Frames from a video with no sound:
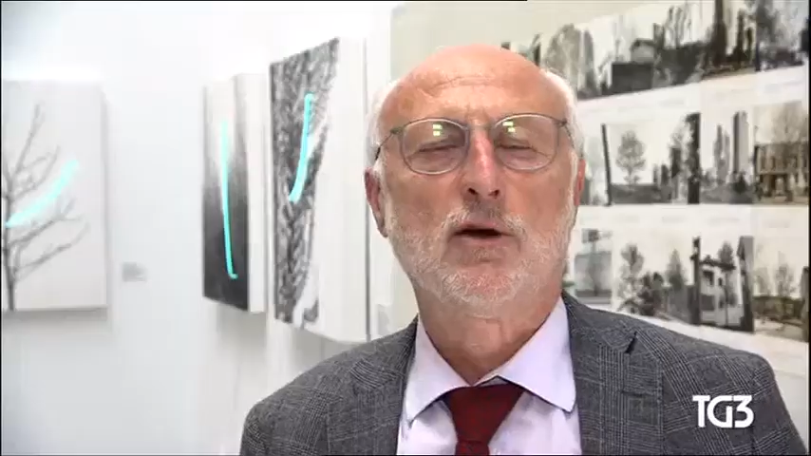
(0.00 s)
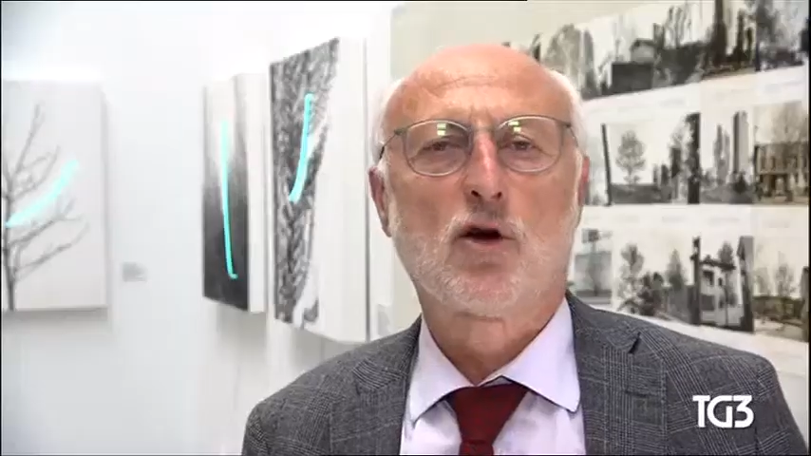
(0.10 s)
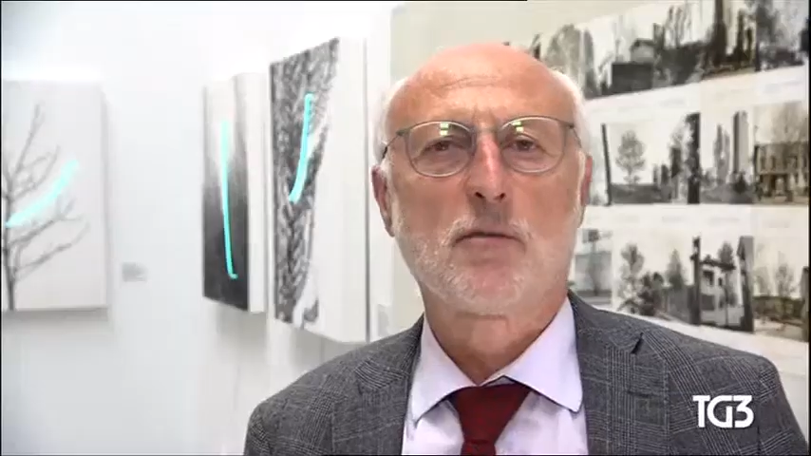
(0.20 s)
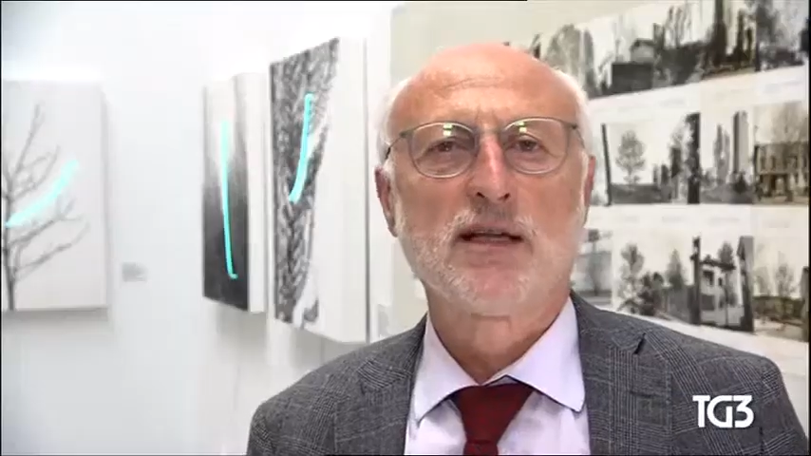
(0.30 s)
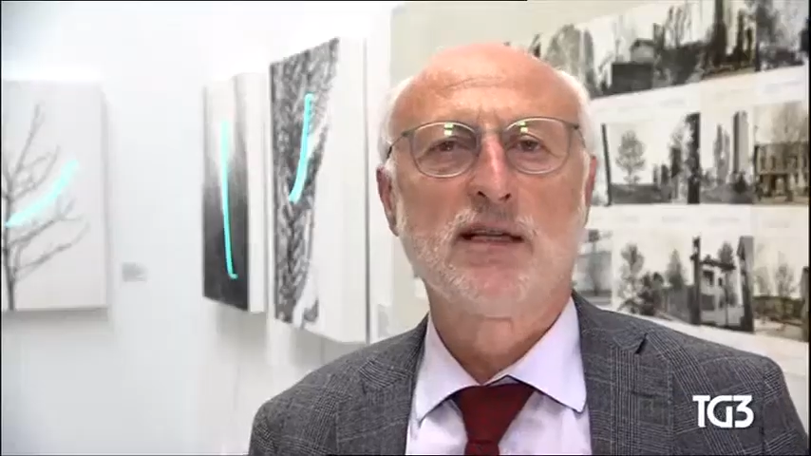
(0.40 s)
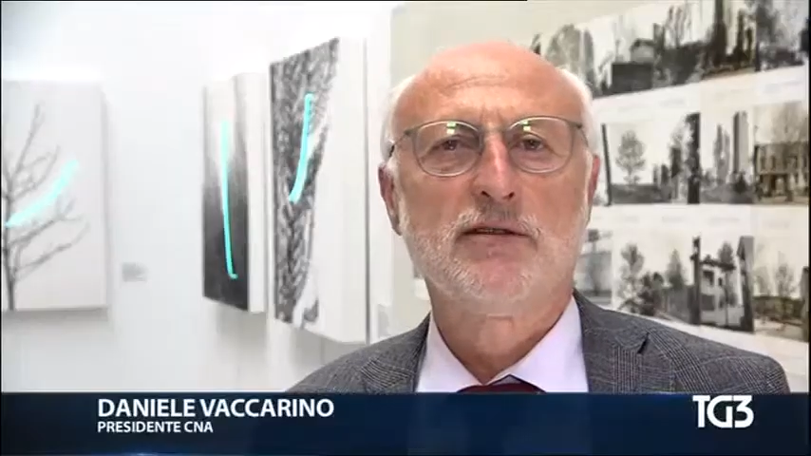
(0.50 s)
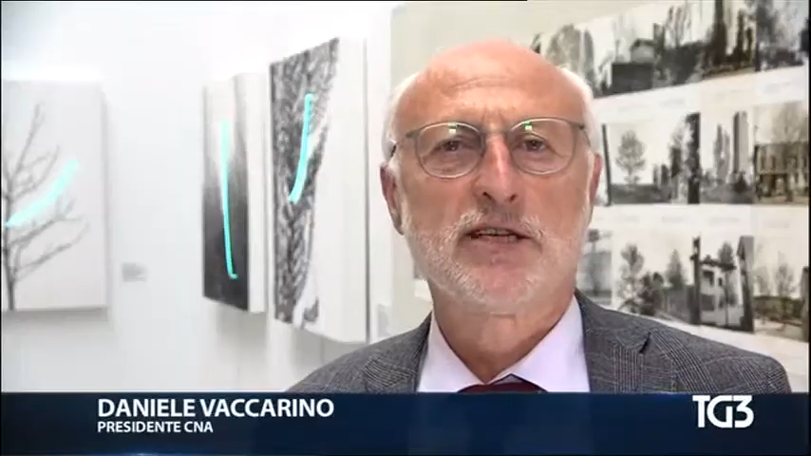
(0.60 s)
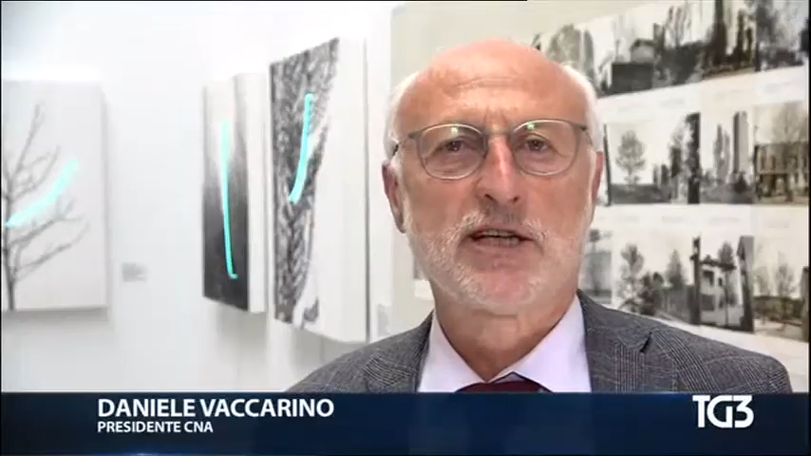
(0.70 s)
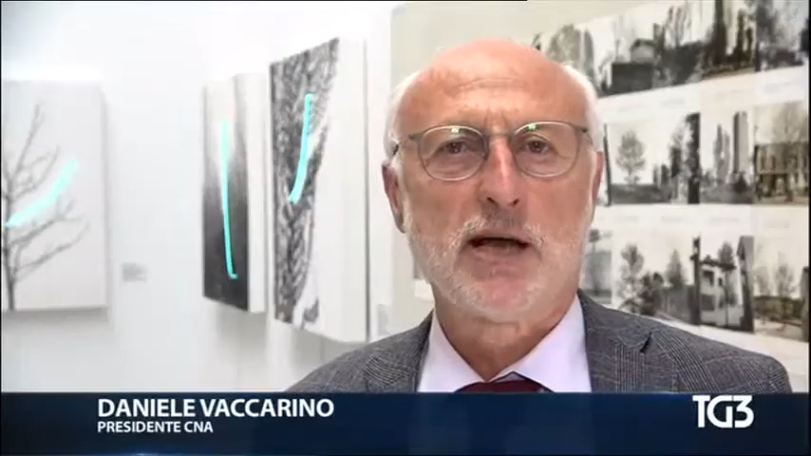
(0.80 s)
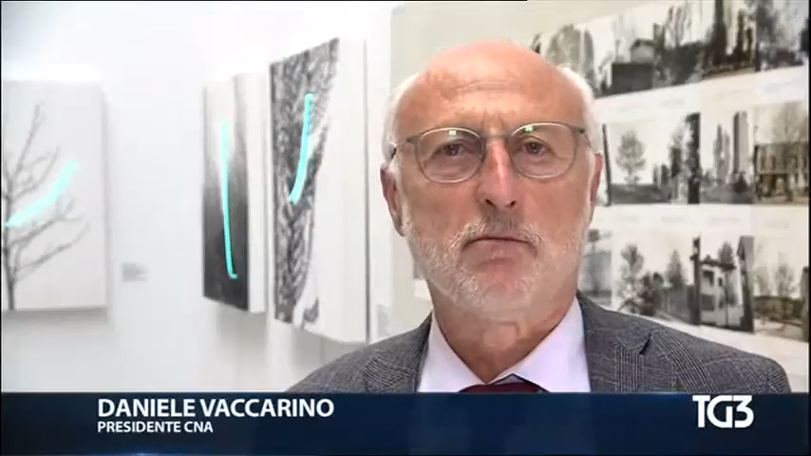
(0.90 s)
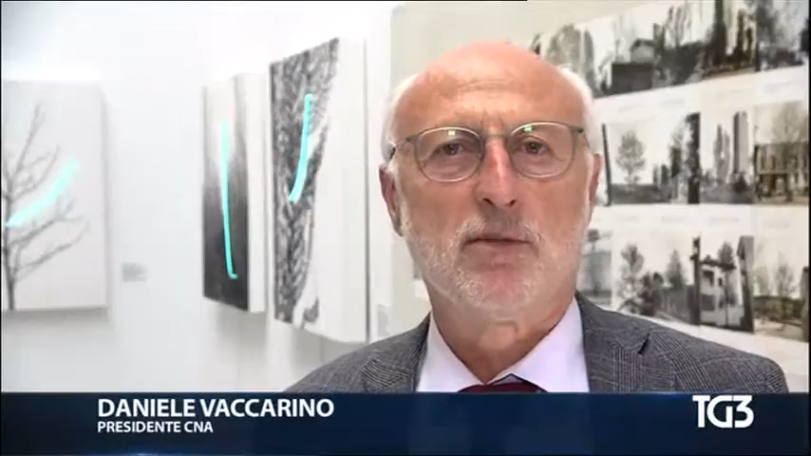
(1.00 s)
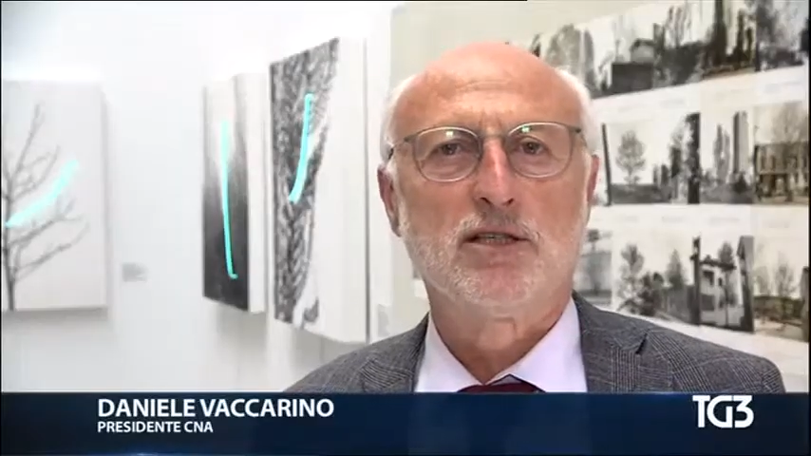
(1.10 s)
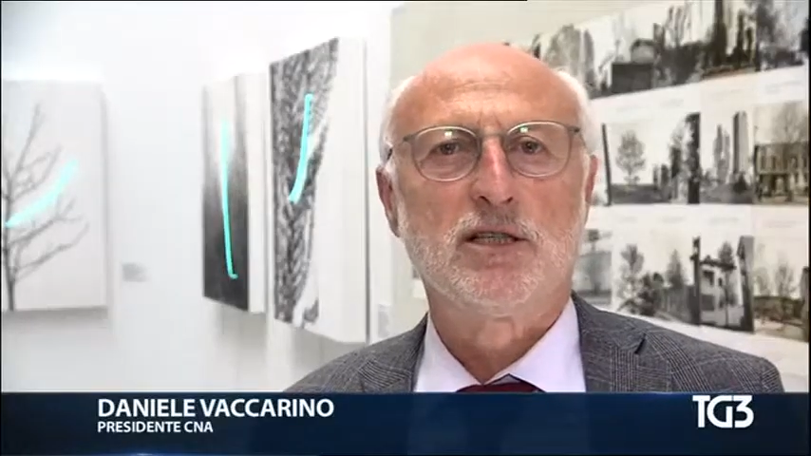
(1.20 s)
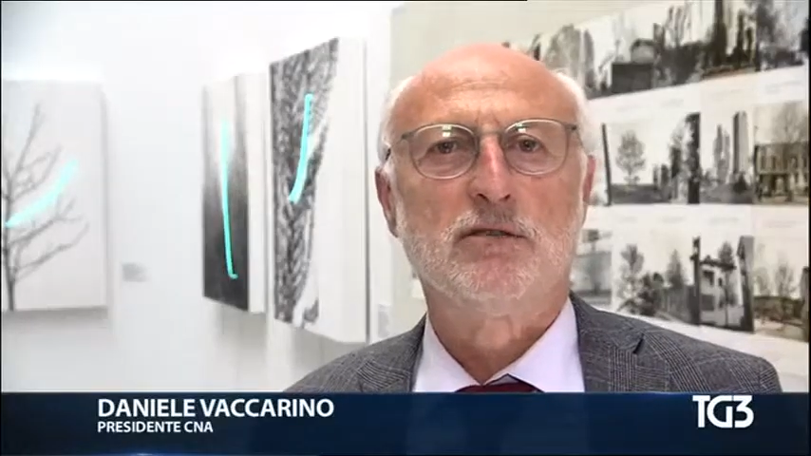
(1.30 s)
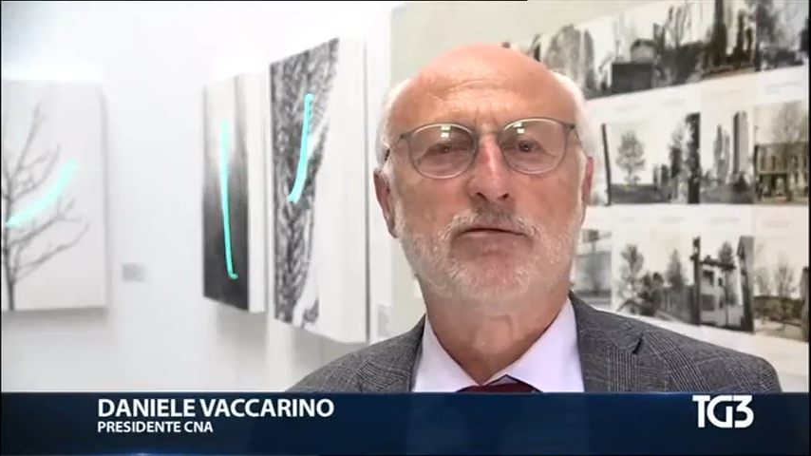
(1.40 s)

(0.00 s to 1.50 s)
e normative semplici,